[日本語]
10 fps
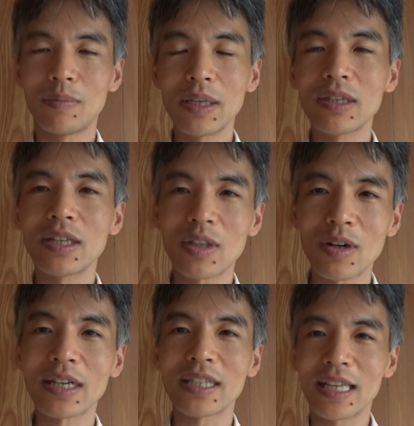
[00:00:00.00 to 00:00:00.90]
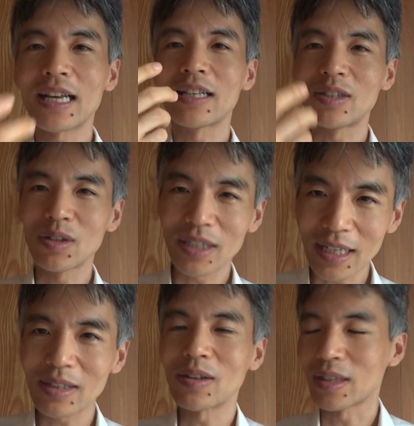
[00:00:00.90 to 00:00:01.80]
水に溶かして注
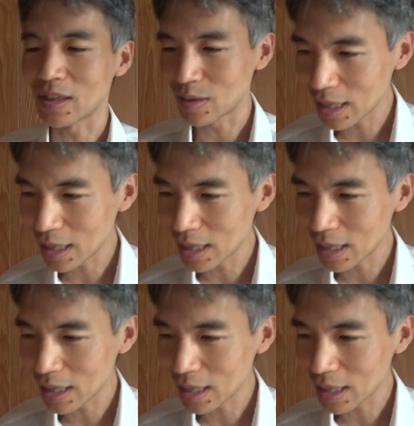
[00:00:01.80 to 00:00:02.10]
射するってい